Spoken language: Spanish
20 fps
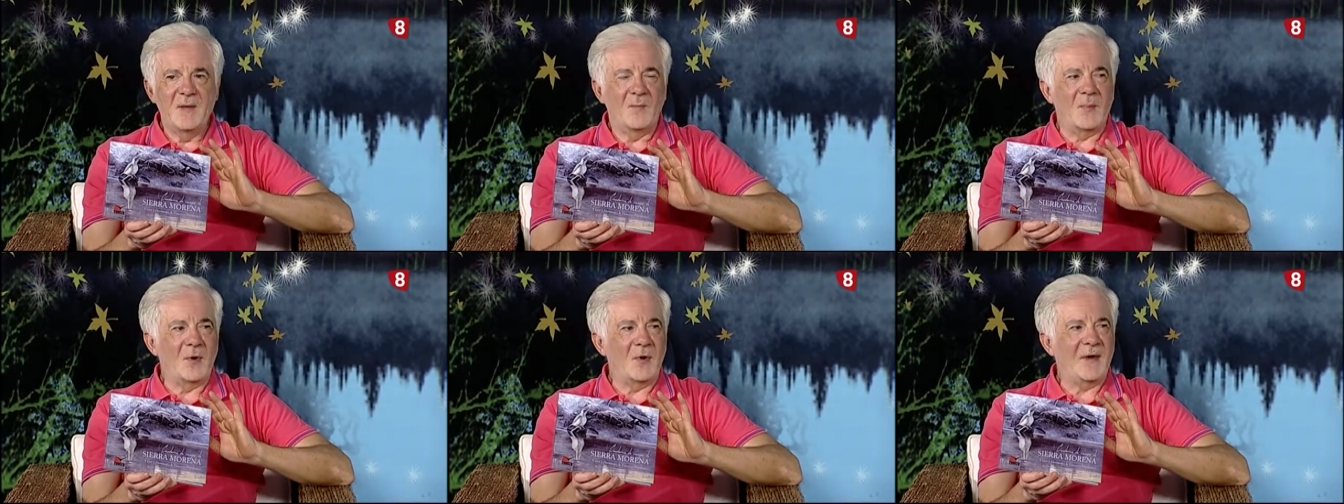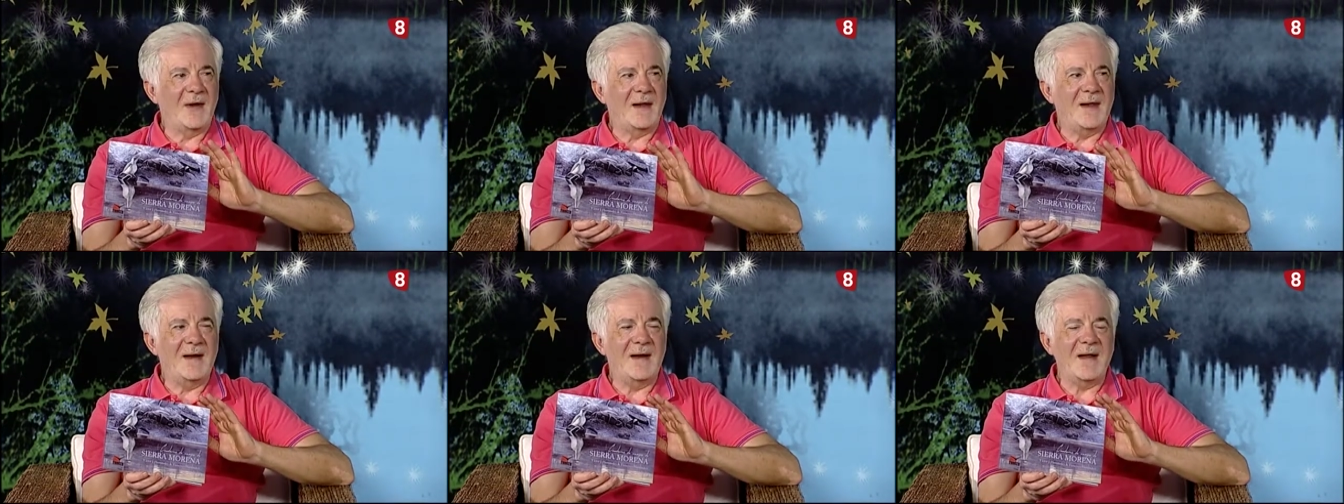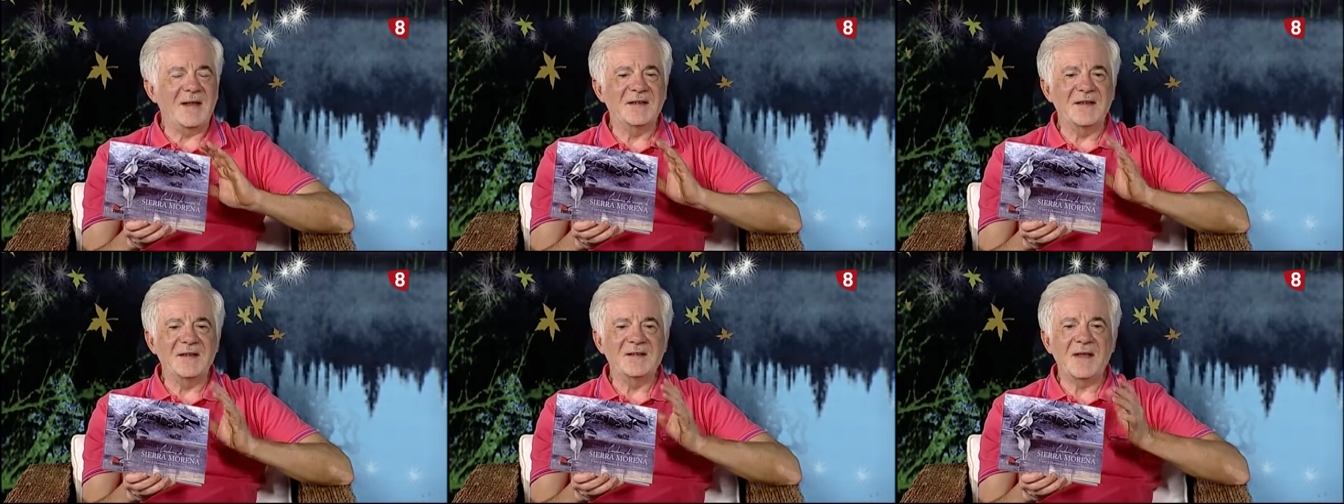porque
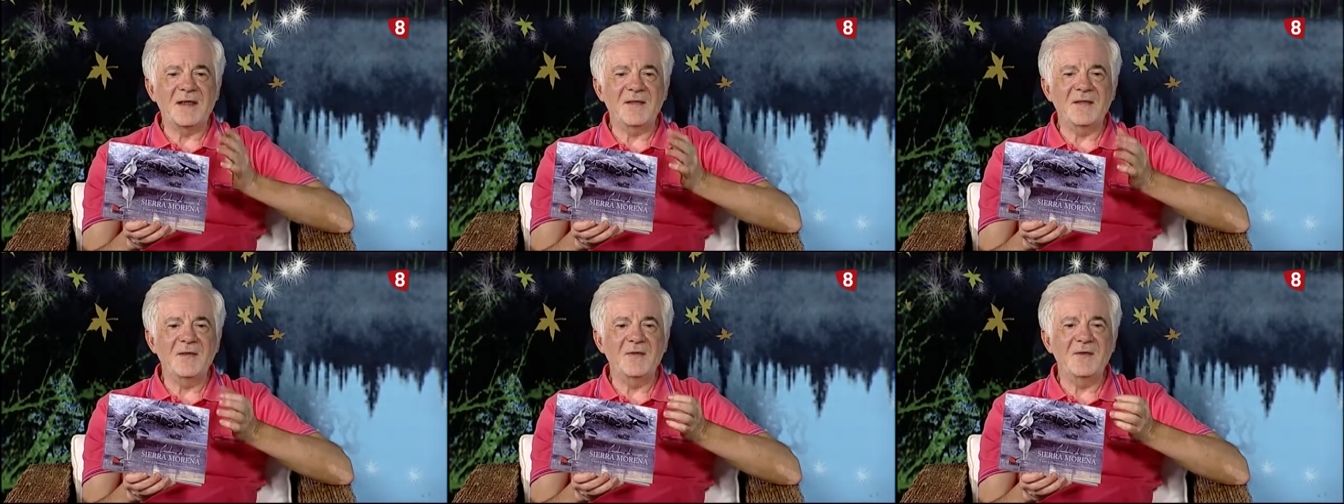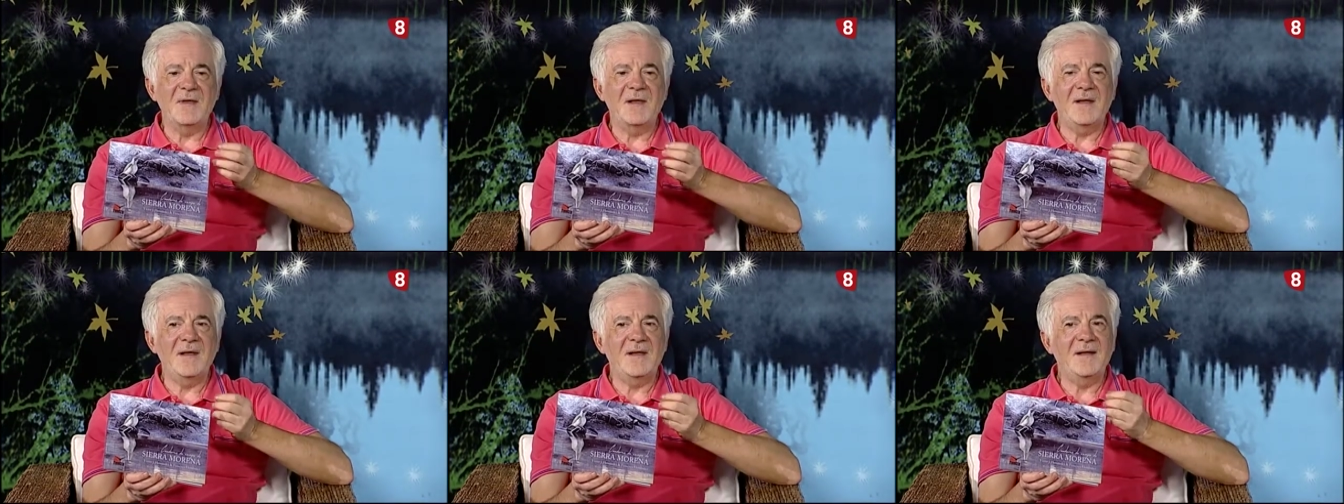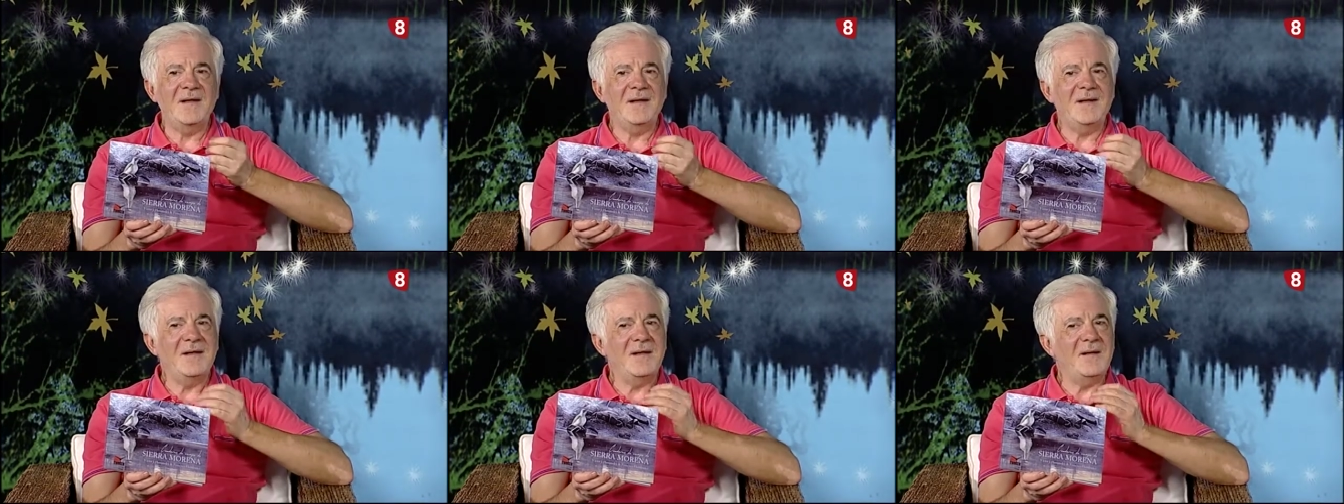la sensación
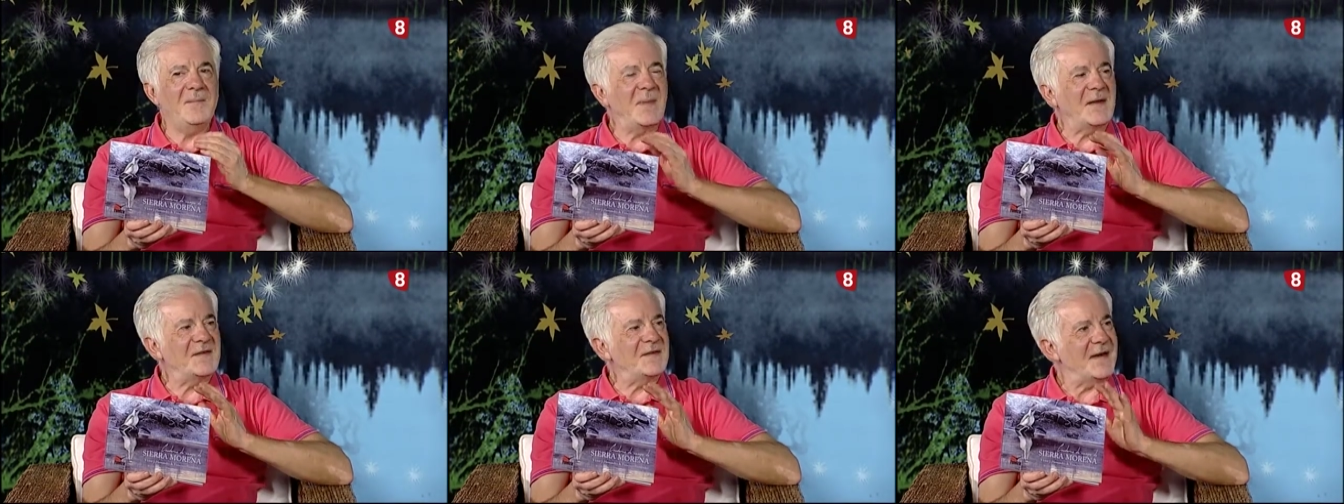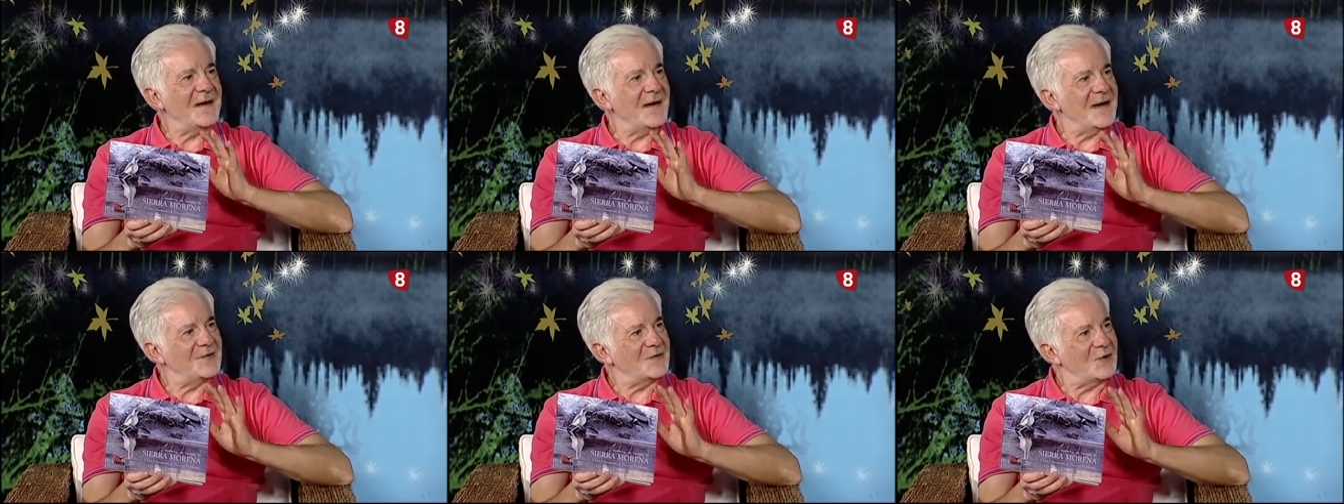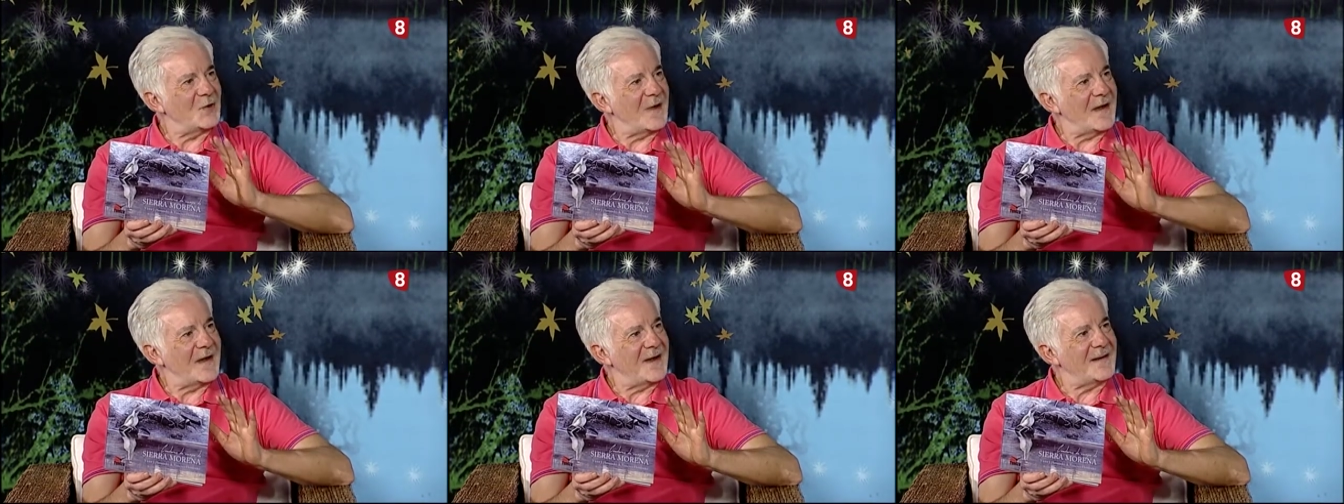de pasar las
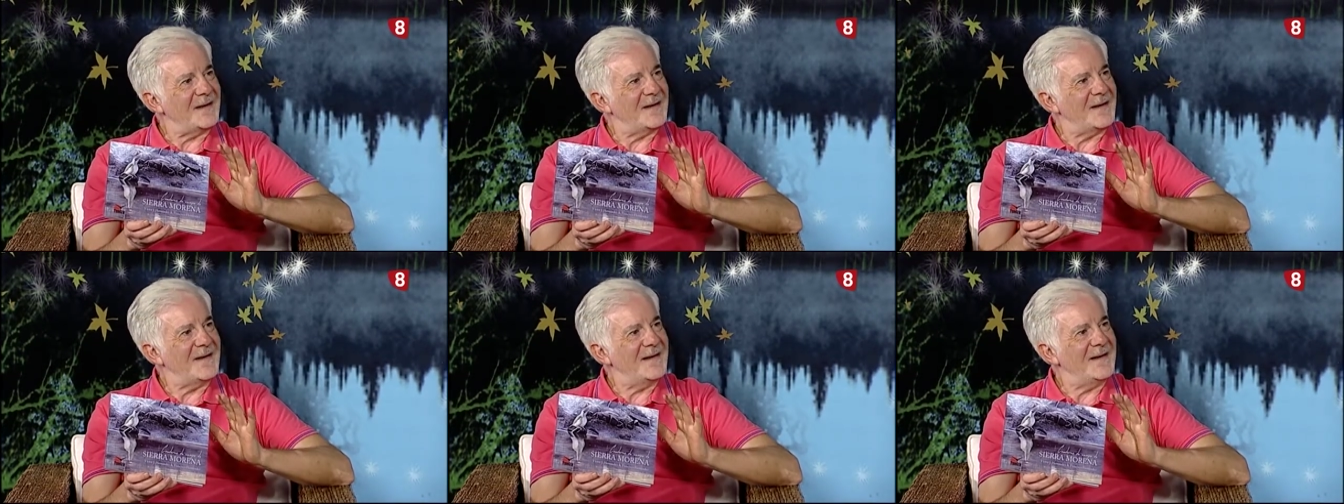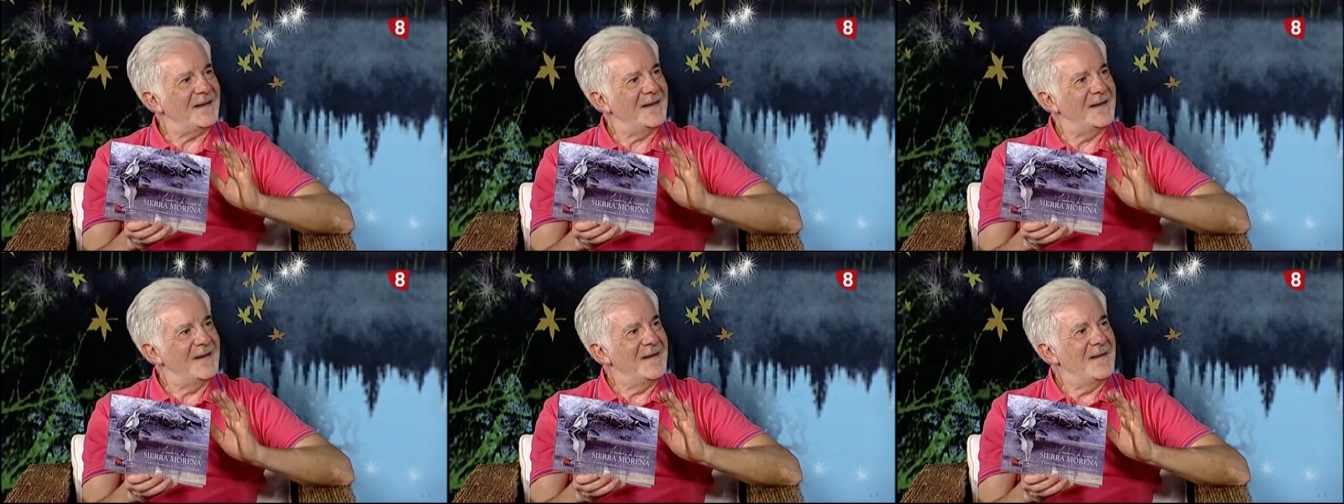hojas, de